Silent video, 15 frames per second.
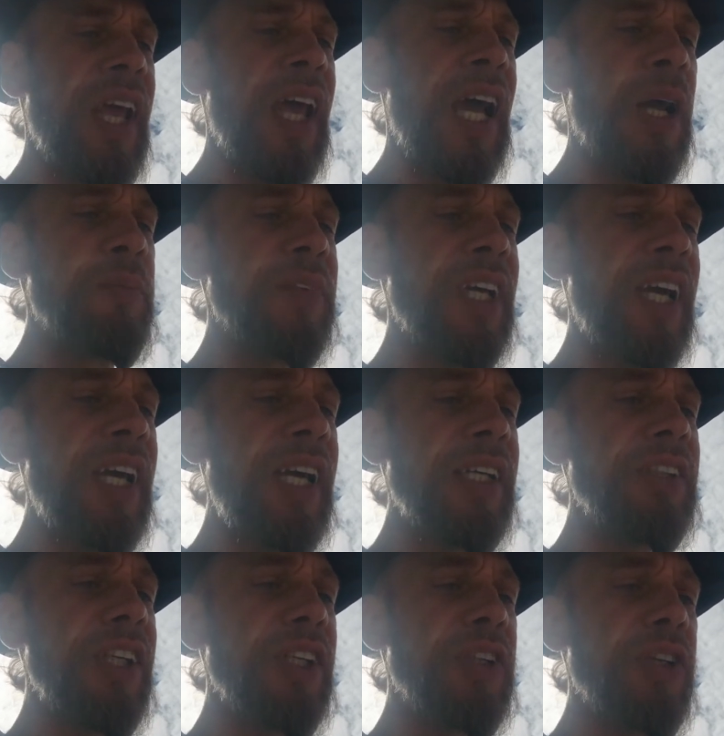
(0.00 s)
Am
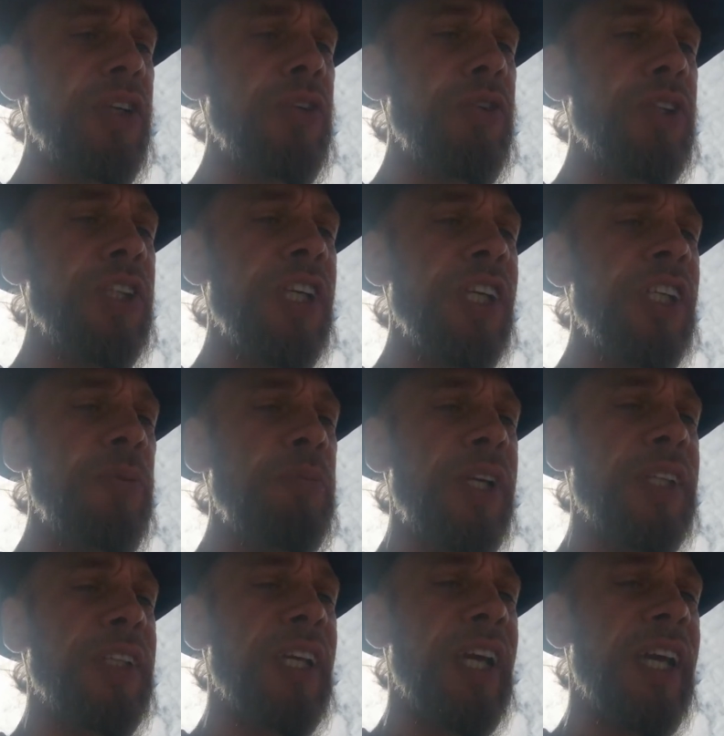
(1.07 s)
Tag der Gründung Ihrer
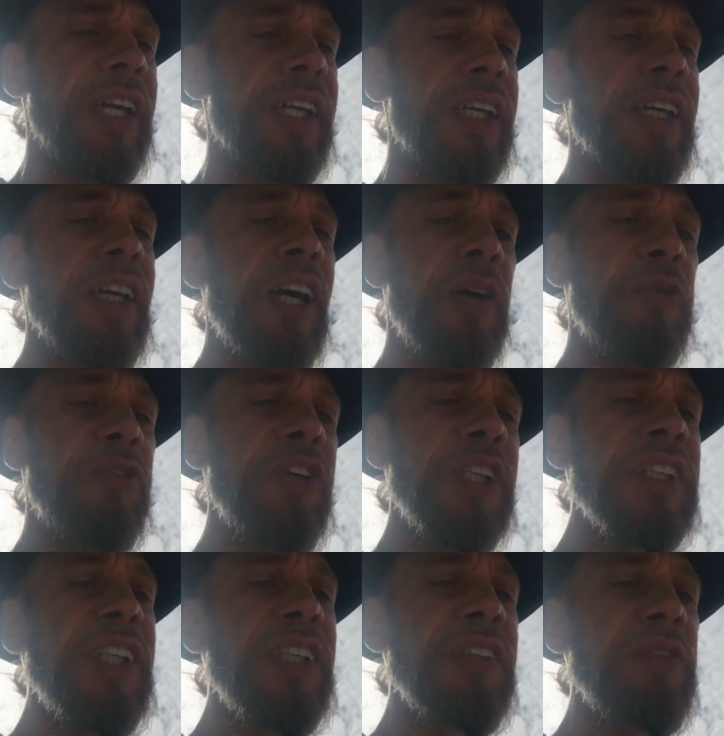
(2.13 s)
Partei, am
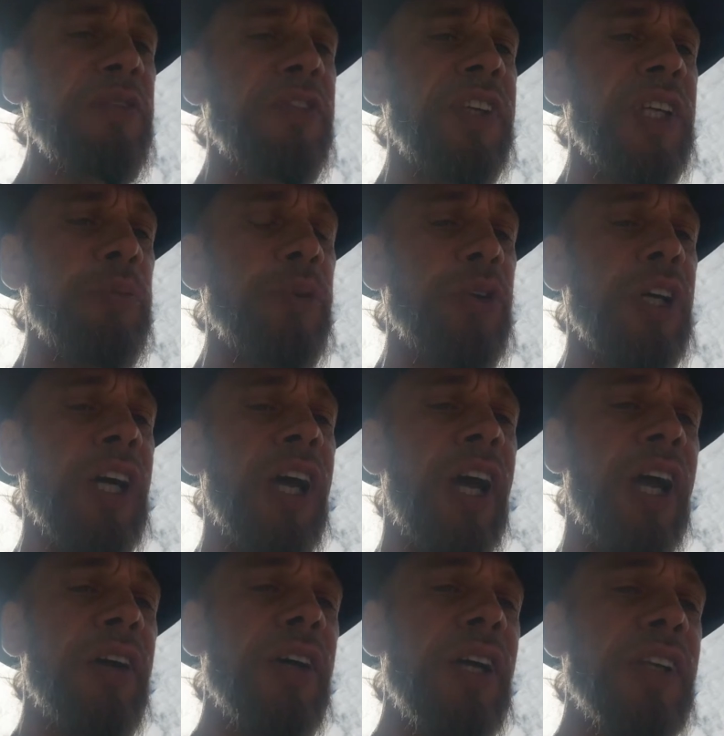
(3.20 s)
14. Februar
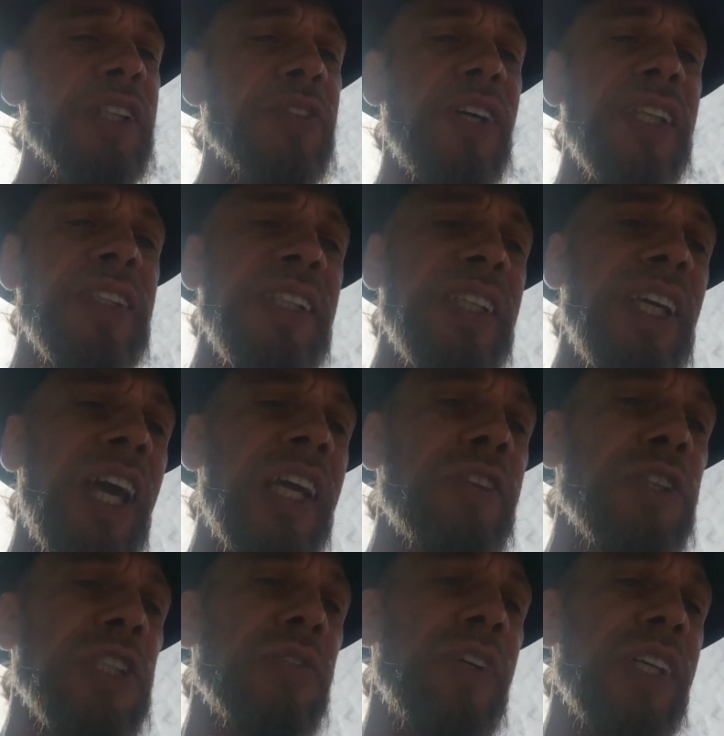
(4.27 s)

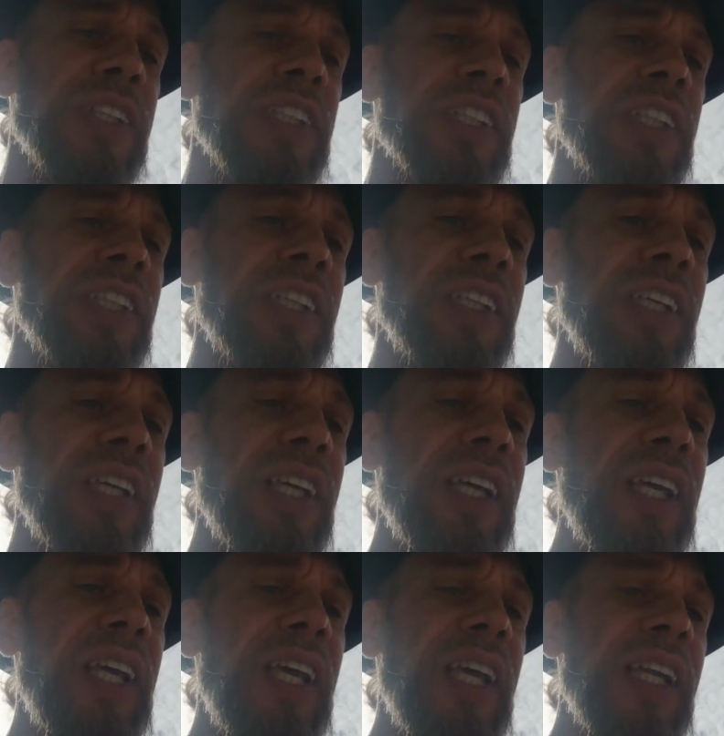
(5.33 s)
2021,
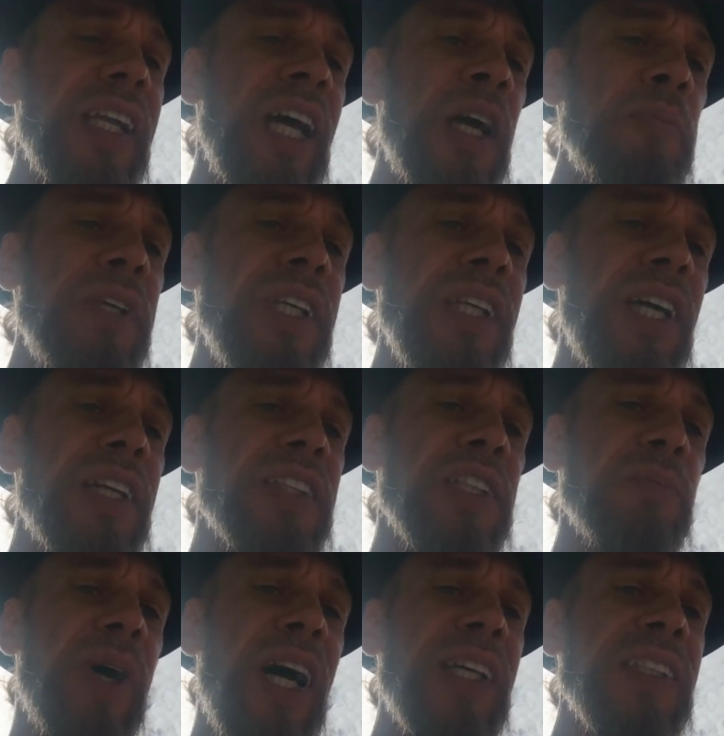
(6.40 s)
nahm ich als
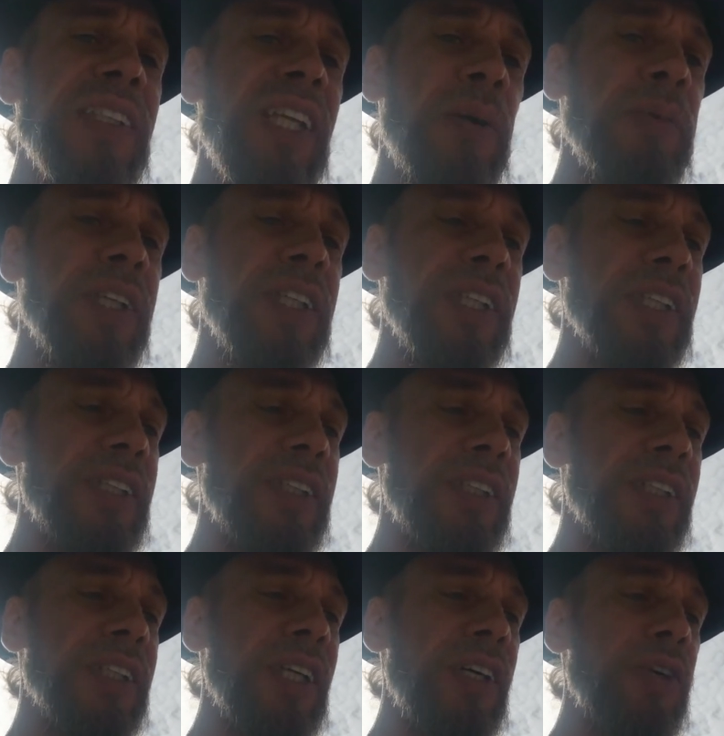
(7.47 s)

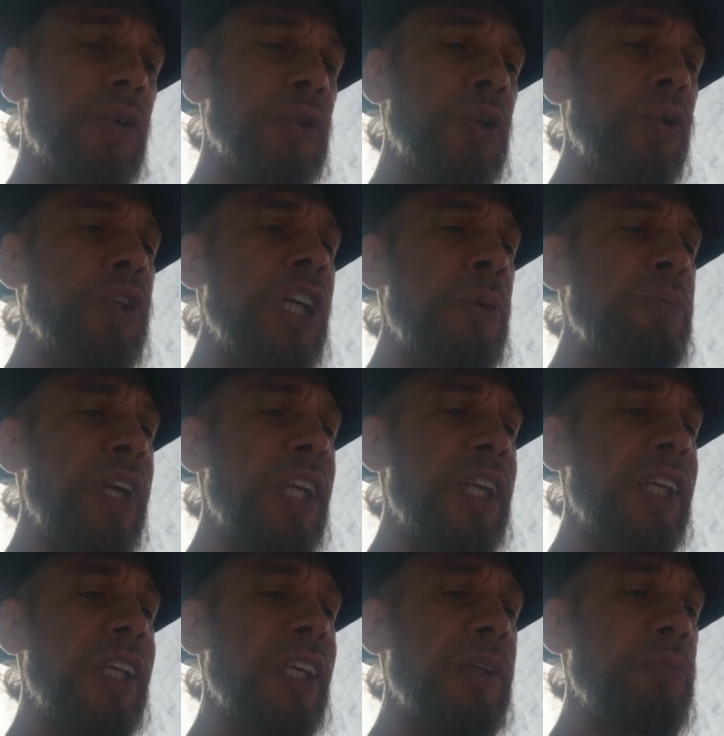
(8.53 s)
Maßnahmenkritiker und
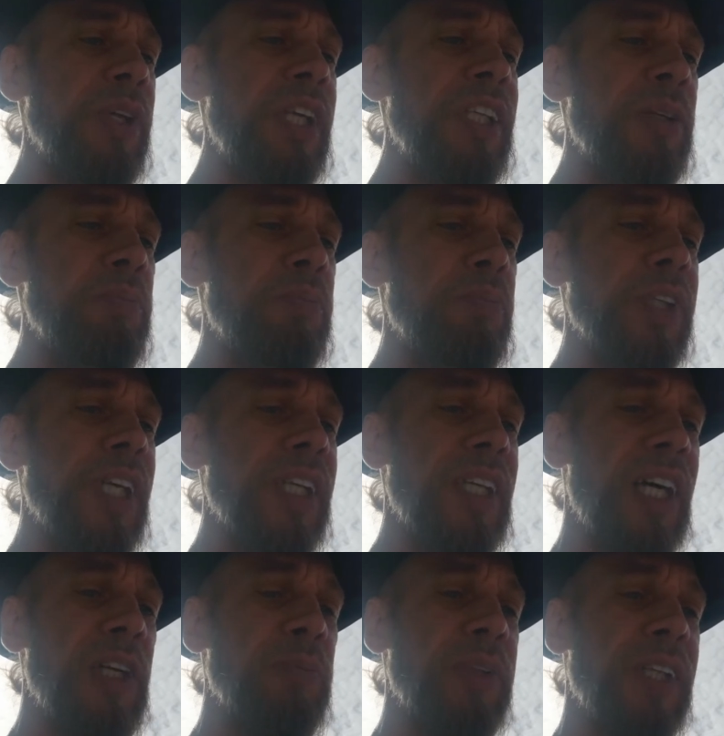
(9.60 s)
unabhängiger
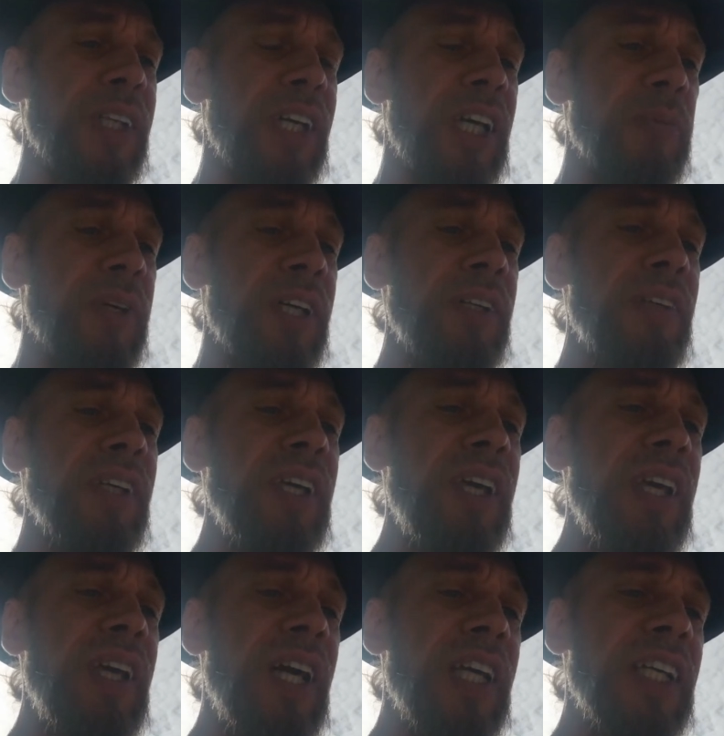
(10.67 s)
Medienkanalbetreiber
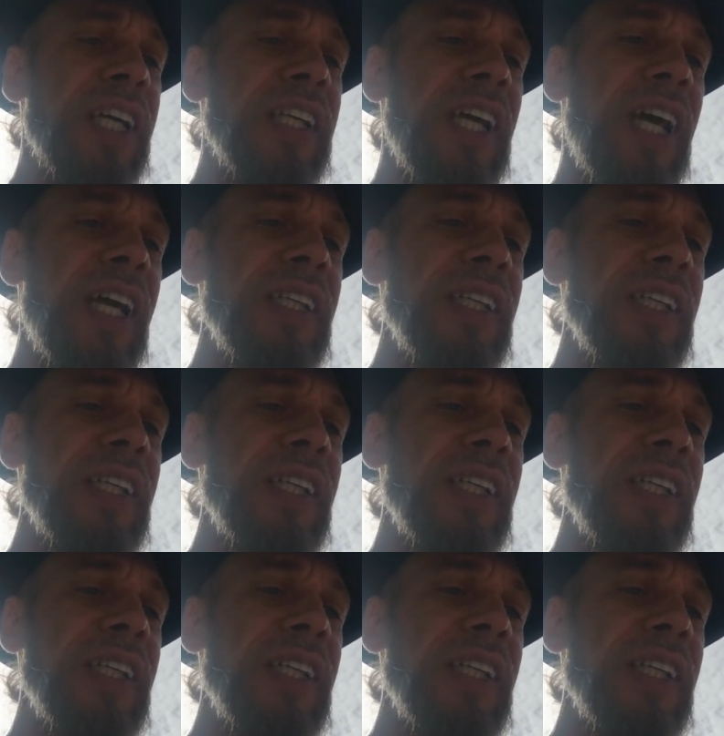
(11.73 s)
an einem